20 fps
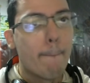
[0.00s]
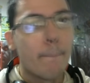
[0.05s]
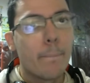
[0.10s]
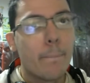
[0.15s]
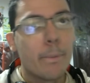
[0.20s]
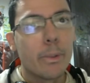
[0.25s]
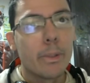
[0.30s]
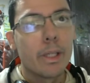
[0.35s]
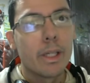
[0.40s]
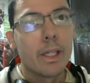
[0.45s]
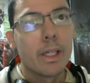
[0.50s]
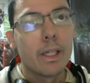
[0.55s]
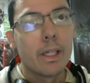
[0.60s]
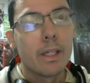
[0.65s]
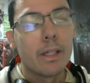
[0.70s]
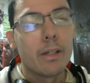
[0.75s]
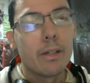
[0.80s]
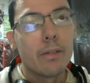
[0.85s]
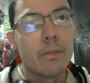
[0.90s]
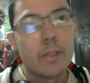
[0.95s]

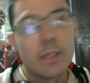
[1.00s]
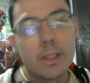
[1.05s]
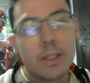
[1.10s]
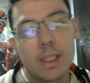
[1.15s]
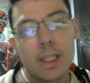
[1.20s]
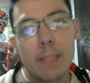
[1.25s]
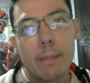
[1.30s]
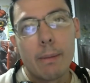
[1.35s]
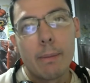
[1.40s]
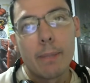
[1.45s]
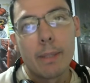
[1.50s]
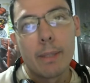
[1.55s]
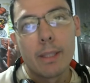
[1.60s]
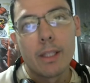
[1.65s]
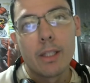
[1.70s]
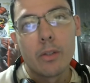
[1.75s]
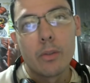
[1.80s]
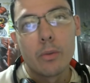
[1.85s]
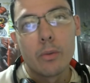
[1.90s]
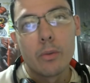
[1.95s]
porque você acaba
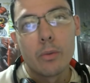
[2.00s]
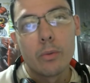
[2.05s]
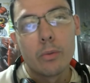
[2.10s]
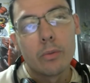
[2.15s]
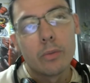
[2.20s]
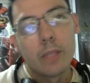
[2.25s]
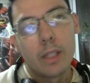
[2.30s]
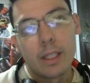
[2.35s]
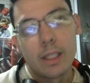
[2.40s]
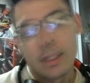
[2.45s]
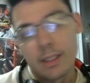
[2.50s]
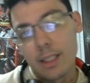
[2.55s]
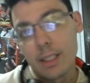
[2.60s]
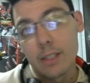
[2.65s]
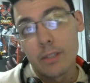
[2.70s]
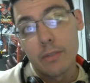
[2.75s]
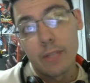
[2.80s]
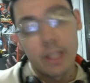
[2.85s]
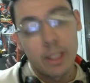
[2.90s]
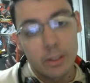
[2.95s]
aprendendo a
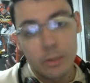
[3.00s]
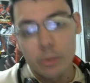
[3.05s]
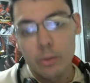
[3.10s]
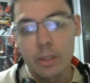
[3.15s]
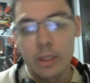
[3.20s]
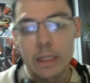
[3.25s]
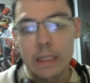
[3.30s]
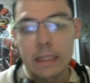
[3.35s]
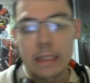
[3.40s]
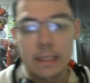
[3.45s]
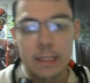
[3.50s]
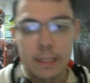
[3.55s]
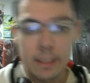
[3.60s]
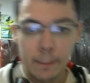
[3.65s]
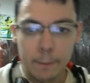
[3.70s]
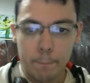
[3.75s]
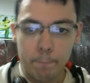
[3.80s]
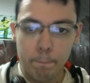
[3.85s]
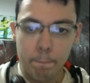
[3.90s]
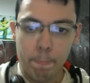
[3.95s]
sair de várias coisas
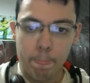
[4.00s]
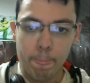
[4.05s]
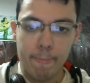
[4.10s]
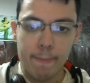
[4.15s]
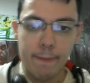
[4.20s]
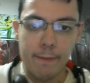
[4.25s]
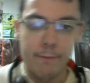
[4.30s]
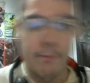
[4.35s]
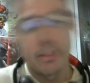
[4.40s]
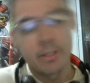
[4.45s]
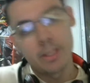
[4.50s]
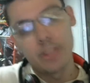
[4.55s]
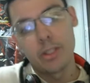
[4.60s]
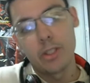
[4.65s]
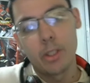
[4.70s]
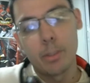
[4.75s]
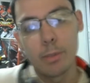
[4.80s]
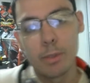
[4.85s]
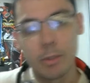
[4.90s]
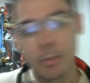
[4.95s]
que você
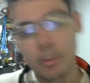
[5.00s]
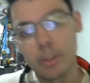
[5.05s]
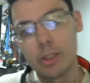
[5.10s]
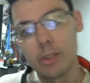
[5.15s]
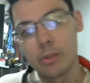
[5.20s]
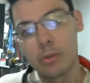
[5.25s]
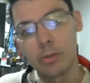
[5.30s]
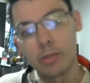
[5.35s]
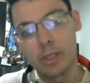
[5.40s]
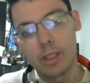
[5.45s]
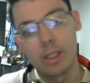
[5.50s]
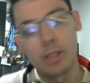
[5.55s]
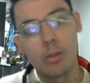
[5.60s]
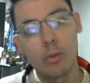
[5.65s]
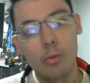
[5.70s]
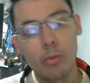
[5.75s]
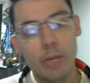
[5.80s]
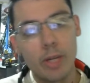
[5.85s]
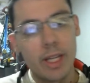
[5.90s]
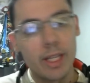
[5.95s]
geralmente pode encontrar em
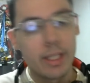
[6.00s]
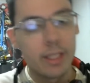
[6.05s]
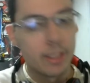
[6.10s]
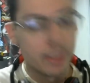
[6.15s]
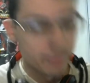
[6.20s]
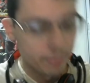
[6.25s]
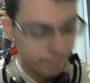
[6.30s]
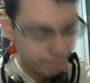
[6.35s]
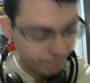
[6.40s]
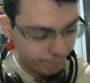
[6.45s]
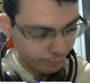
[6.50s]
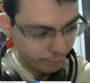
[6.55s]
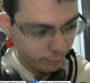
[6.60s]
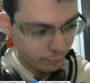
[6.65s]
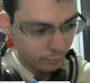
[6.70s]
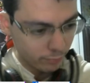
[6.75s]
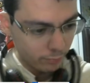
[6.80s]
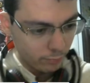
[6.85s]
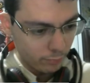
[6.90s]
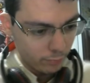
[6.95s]
low rank, né?
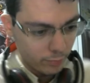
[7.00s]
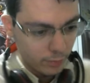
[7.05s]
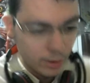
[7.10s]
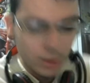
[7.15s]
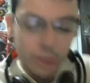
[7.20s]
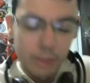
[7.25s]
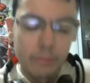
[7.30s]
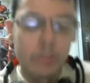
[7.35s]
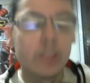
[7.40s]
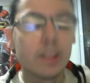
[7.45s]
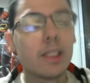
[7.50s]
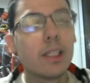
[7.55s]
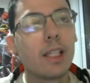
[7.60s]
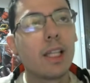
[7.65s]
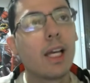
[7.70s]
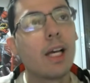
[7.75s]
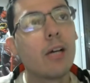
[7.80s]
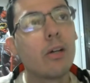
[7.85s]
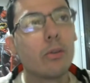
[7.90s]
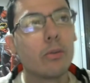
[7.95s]
Que você
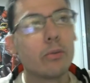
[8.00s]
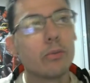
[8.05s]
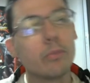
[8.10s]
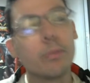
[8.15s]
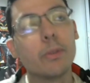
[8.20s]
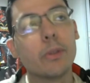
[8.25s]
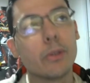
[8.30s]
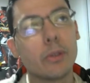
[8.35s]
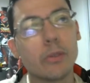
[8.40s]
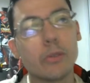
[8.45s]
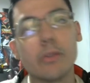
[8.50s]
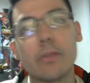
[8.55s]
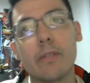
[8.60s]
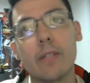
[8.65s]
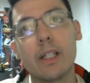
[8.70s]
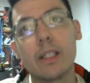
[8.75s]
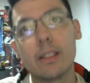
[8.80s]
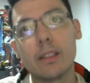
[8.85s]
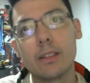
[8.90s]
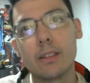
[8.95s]
tá, ou pessoas
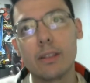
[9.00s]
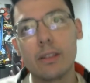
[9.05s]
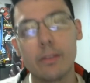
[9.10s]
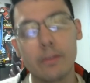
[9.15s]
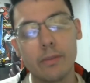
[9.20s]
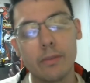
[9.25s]
novatas e